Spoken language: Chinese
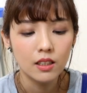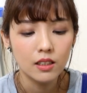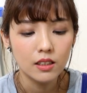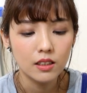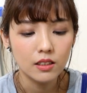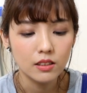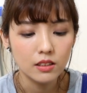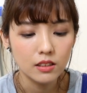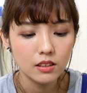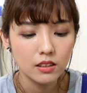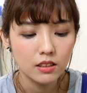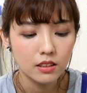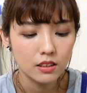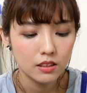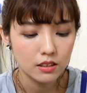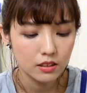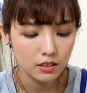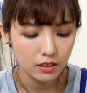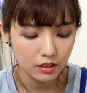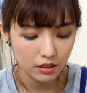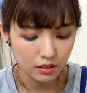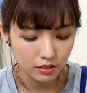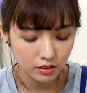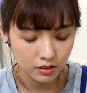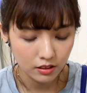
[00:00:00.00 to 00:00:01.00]
可是呢，
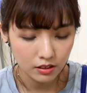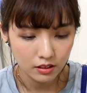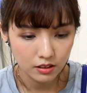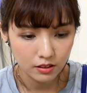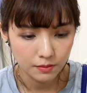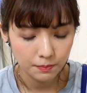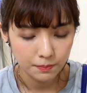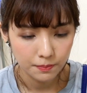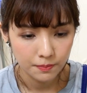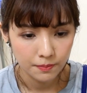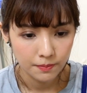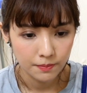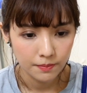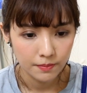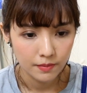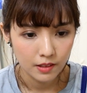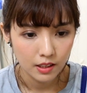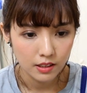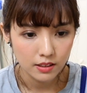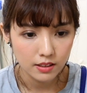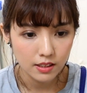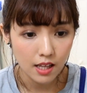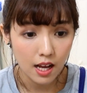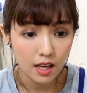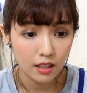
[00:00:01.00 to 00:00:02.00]
这个是
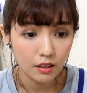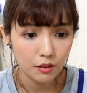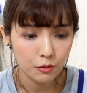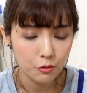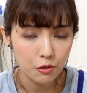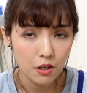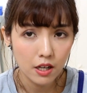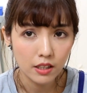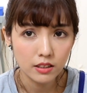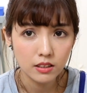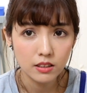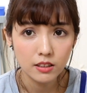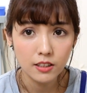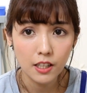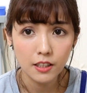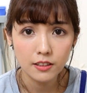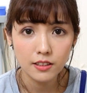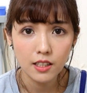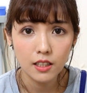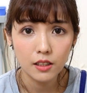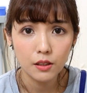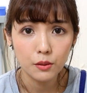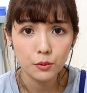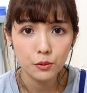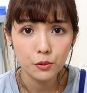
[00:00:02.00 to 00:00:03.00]
上个月还是上
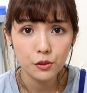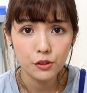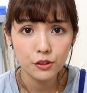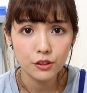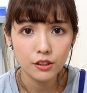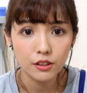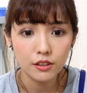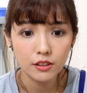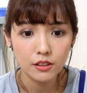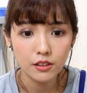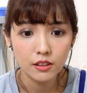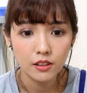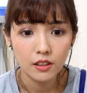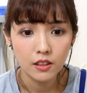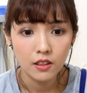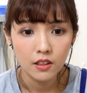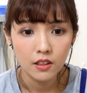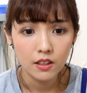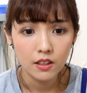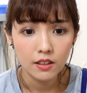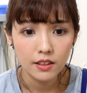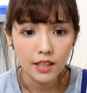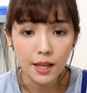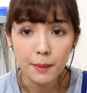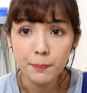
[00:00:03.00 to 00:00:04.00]
上个月的
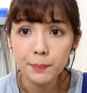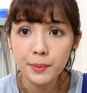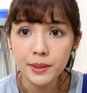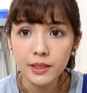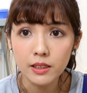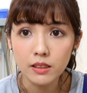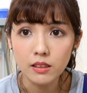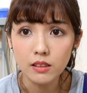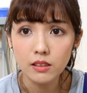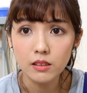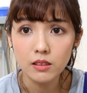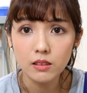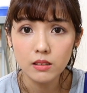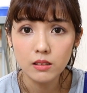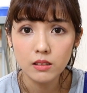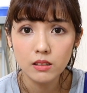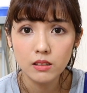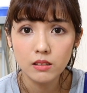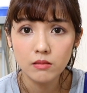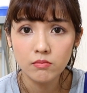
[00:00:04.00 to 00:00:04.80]
单品了。